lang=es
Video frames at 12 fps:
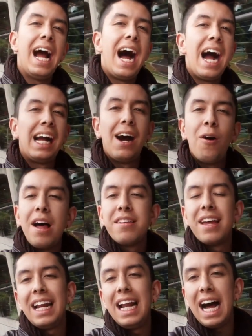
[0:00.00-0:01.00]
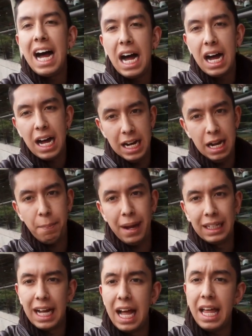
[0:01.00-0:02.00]
acaba de hacer la,
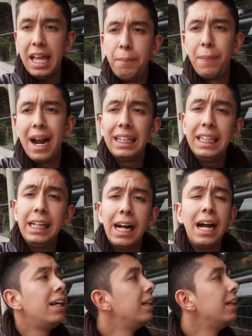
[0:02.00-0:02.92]
pasada de práctica.